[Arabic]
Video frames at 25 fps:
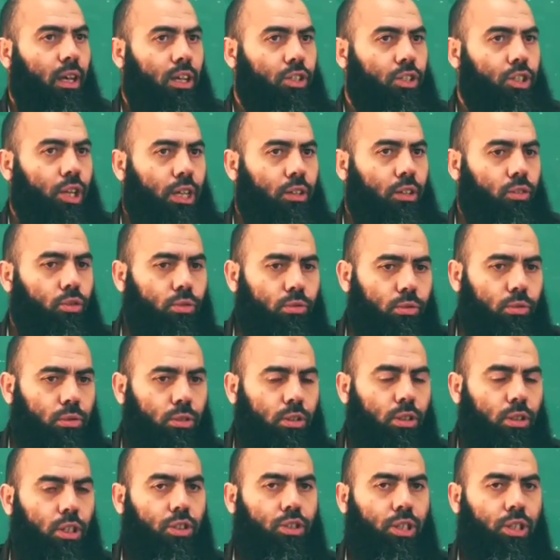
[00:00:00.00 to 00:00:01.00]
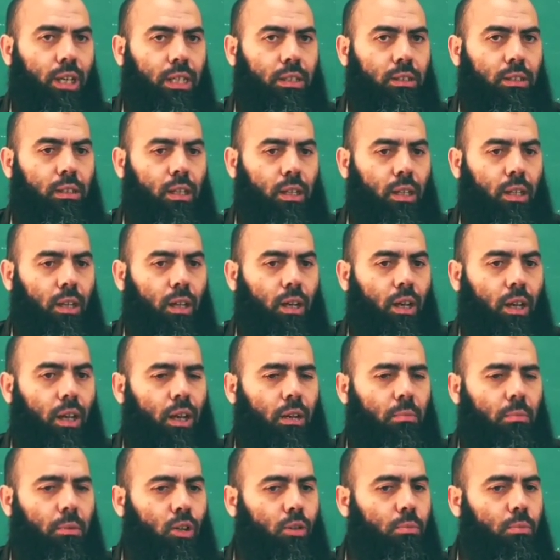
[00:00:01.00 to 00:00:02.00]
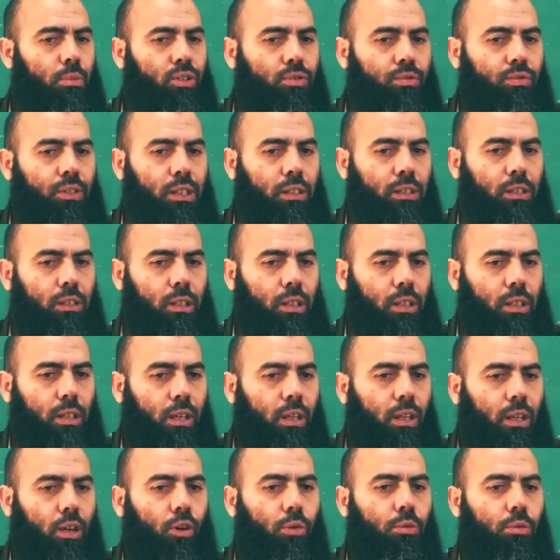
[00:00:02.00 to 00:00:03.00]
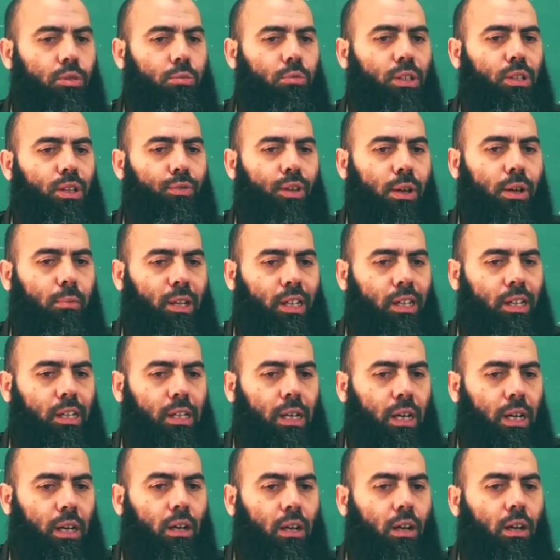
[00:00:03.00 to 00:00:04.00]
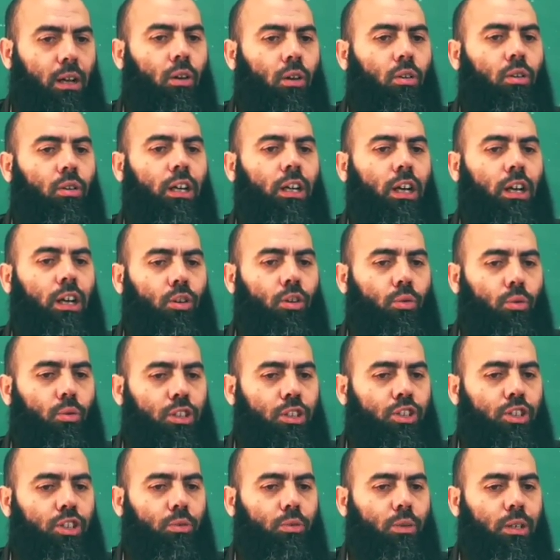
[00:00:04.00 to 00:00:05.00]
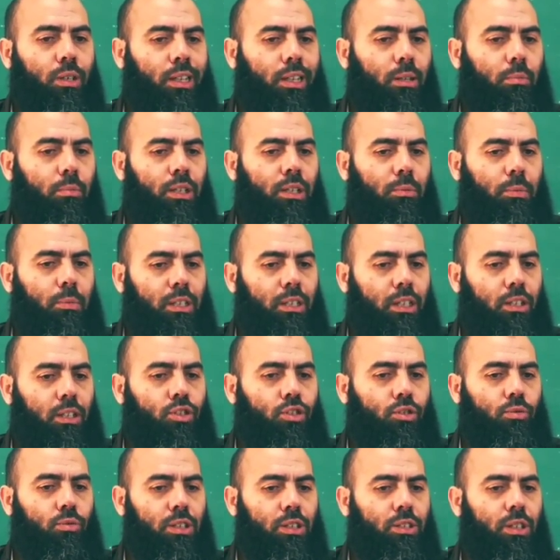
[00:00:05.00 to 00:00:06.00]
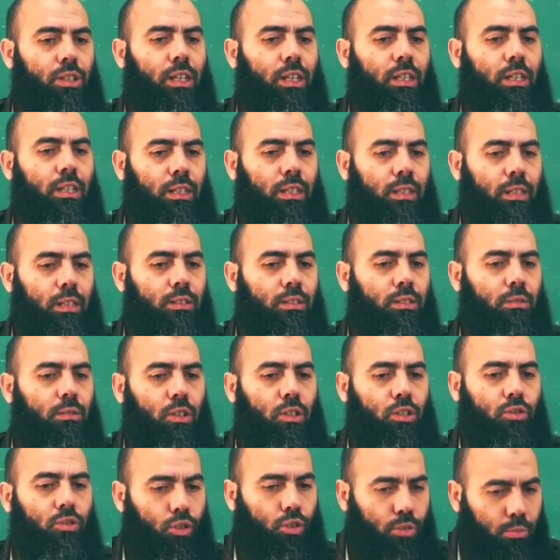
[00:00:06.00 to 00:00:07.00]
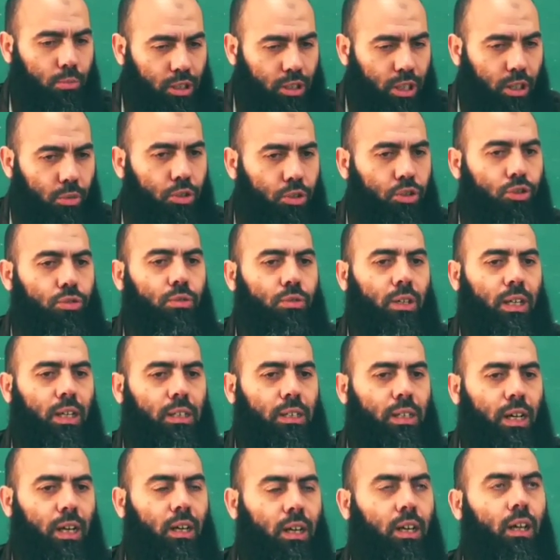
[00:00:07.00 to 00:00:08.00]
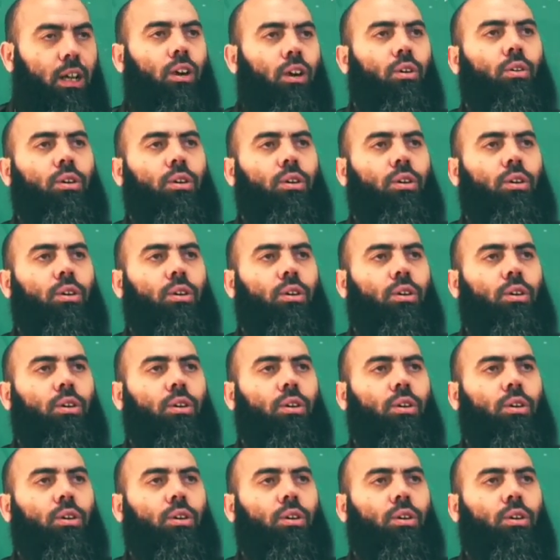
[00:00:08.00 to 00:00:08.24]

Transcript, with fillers: اش عنده اش عندي على ماله باش فايتني واش بدا يفهم عليا والنهار الاول اللي جا هو يطلبني بعد الجواز راه كان سميتو مدروش وكذا